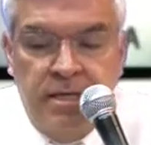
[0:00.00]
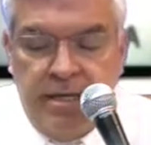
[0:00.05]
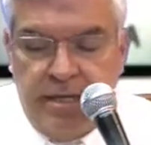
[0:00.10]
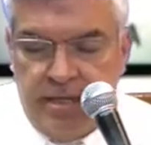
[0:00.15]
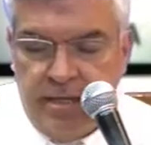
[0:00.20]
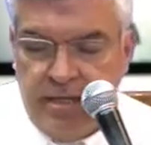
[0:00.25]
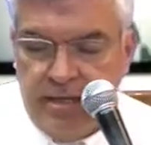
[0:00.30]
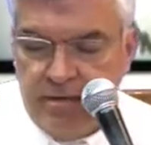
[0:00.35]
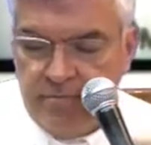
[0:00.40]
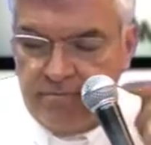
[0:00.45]

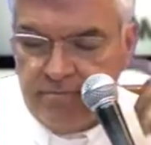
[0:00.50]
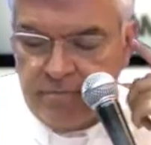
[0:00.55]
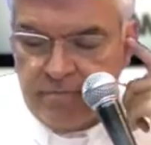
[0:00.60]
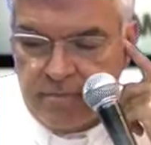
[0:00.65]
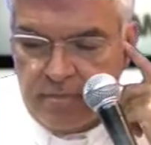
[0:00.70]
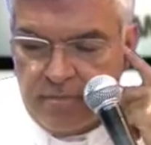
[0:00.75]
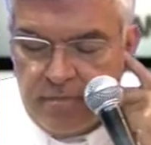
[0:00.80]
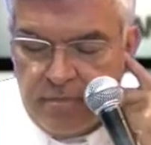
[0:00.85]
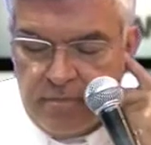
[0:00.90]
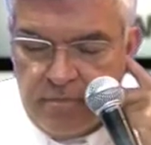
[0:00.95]
Eh,
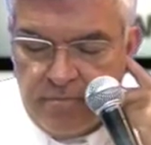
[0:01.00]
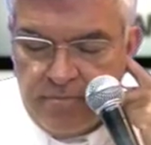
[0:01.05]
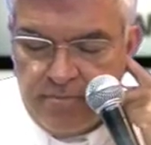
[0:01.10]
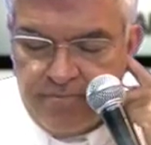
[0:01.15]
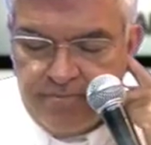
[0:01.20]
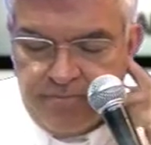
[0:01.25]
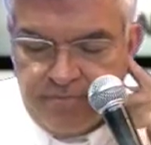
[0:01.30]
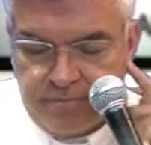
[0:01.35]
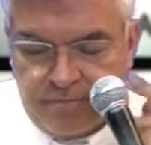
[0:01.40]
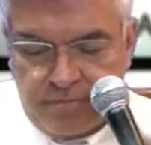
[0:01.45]

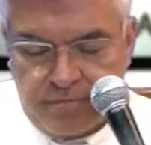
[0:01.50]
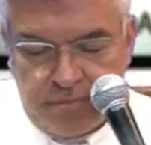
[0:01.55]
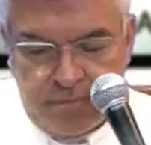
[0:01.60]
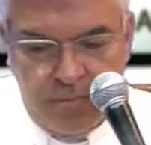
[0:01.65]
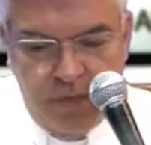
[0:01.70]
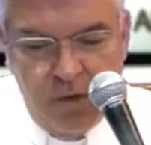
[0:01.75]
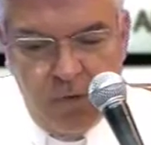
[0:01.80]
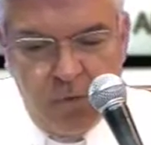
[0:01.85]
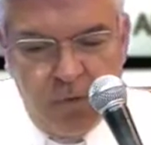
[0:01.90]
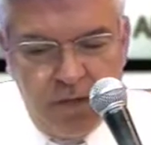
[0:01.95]

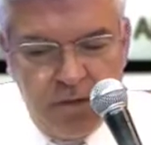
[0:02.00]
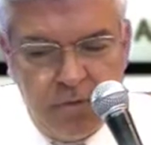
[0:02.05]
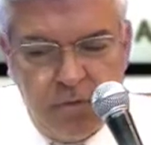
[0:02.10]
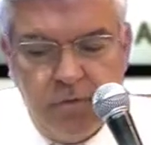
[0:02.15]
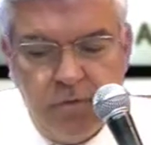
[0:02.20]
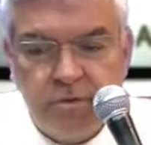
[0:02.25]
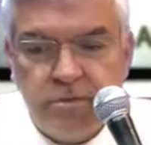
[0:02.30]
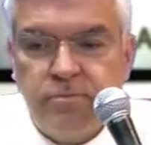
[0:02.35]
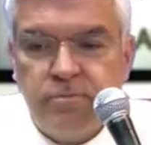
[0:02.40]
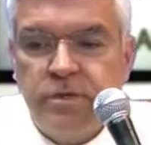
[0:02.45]
cuando
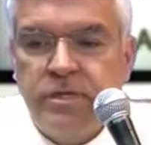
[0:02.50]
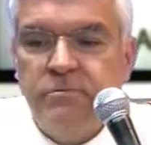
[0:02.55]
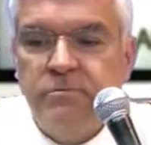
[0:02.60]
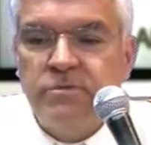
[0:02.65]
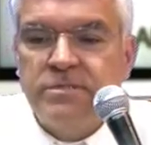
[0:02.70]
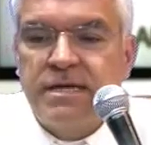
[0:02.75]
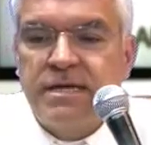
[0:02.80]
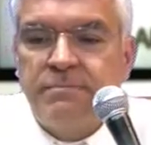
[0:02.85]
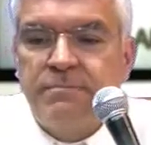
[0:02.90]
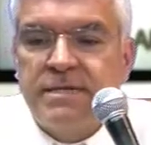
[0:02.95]
nos
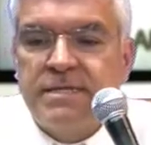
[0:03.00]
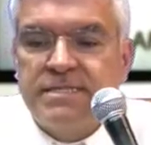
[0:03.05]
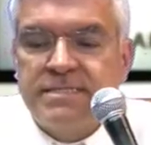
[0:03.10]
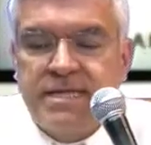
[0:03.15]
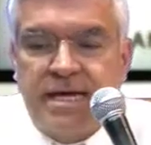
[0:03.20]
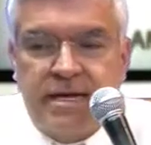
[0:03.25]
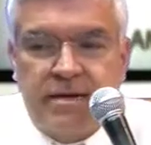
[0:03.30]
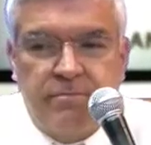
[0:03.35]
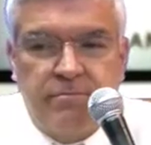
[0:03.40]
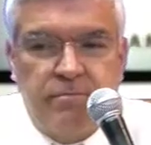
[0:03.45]
ponemos a
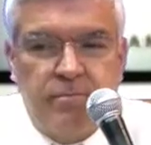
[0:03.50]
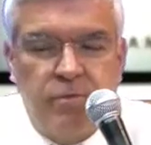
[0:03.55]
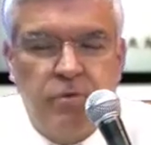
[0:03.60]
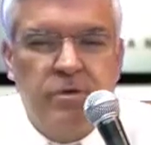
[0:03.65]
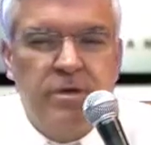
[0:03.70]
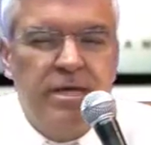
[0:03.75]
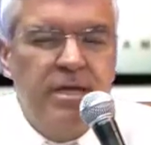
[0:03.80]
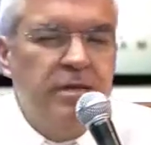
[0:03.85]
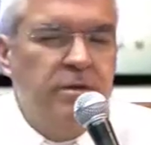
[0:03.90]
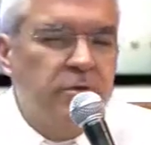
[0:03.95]
pensar,
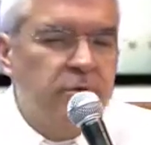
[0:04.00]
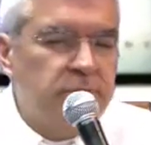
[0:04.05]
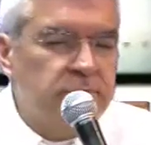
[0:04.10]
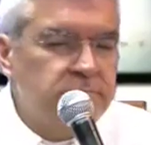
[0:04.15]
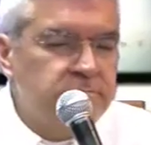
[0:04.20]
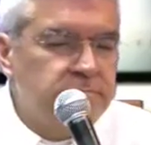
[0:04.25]
¿por qué yo?